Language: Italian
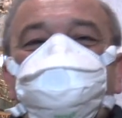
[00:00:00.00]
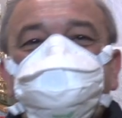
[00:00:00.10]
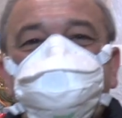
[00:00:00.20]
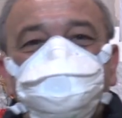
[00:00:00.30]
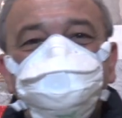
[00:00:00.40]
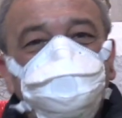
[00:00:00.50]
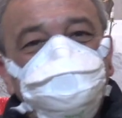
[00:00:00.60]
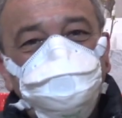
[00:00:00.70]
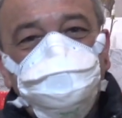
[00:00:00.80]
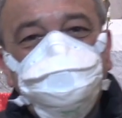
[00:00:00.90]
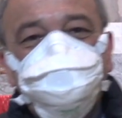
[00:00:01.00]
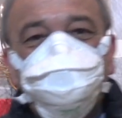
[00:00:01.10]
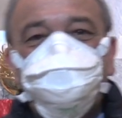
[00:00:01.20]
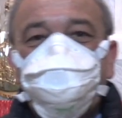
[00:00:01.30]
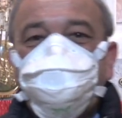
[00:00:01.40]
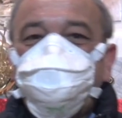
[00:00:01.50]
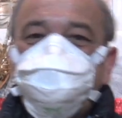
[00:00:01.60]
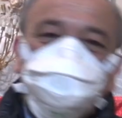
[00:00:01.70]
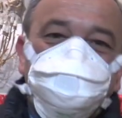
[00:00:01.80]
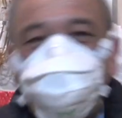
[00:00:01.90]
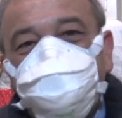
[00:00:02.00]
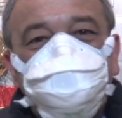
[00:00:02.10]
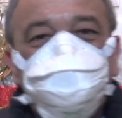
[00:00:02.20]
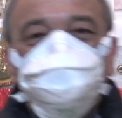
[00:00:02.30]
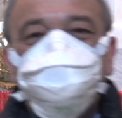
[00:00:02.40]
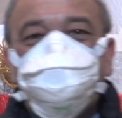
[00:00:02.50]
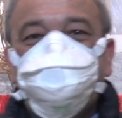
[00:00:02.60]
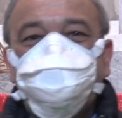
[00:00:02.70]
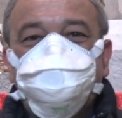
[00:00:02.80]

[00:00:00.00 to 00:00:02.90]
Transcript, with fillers: sta un po' fiorendo, magari più di prima,